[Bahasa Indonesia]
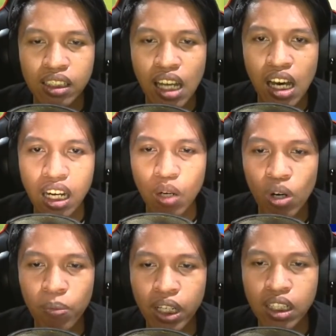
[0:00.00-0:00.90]
Darah
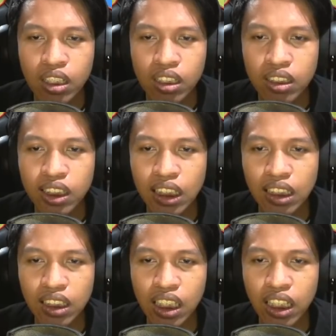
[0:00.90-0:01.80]
Wolverine. Sisa
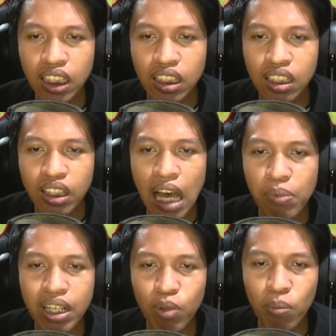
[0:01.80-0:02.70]
sedikit.
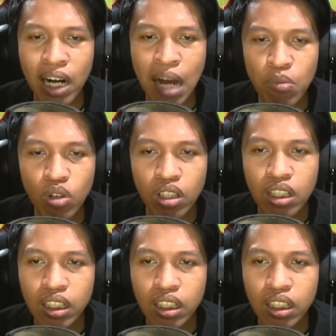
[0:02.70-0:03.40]
Tapi dia belum mengamuk.